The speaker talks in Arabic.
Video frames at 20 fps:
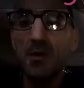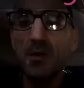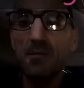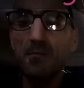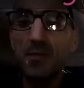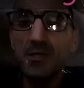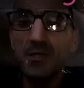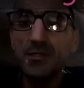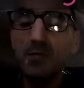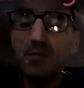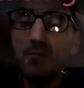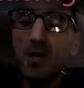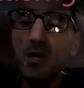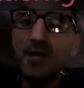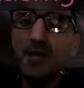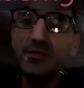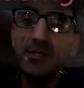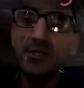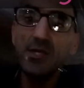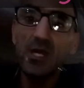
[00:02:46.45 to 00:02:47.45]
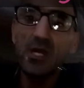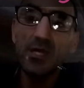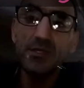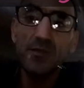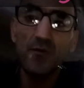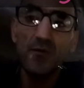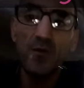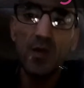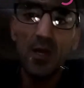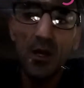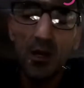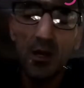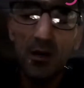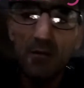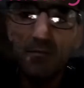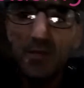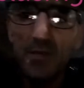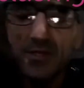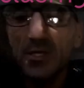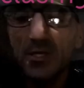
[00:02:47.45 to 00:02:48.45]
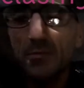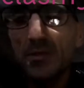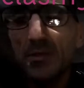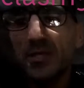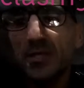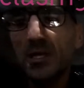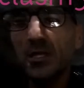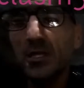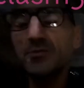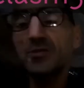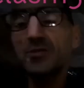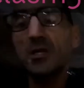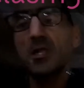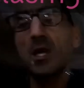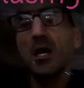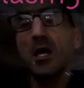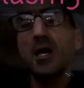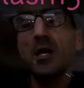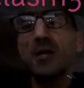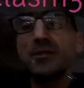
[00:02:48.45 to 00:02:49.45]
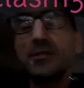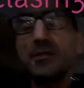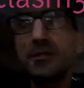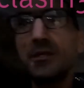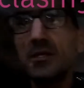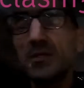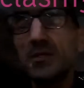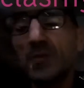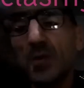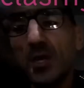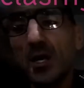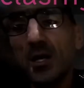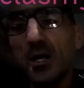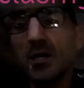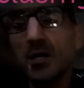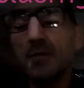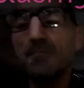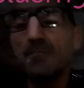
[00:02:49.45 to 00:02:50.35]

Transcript: مازال ما اديت حد فيها مازال ما تكلمت على اعراض الناس فيها